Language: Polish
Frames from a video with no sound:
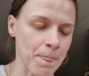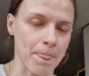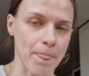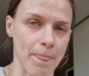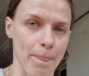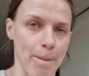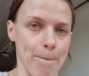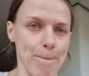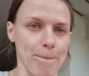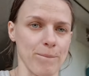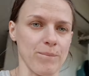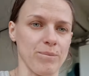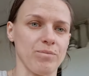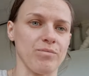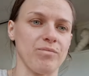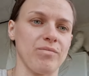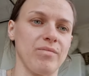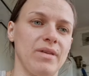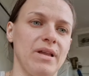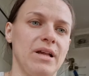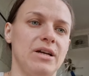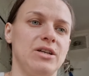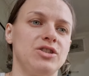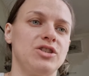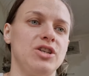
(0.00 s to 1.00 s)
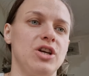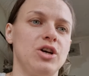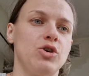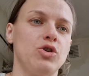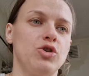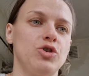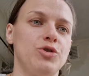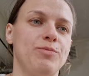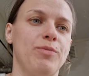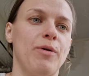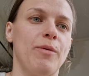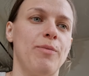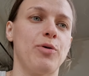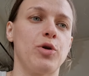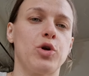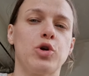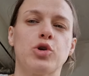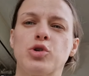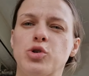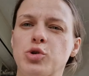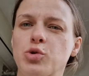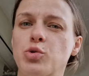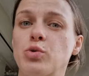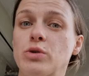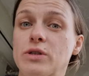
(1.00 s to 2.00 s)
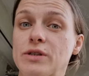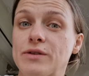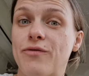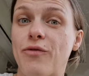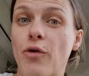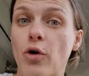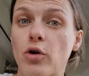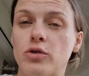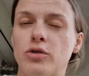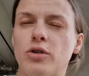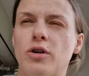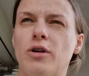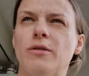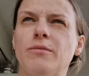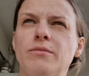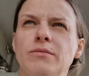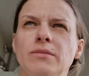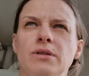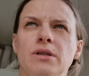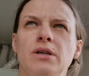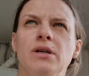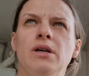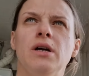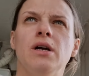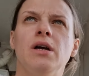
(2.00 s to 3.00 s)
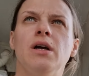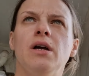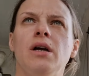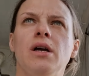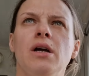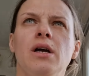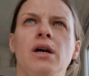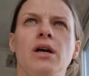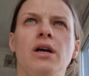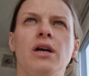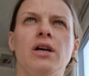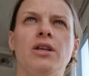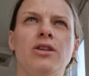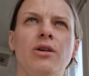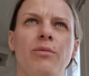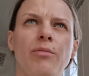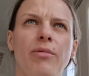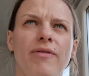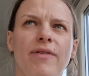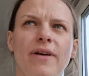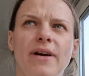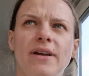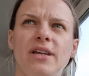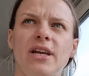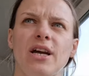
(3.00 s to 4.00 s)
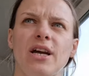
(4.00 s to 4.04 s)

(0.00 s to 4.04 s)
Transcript: yy, czegoś po prostu z wodą. Y, no bo fajnie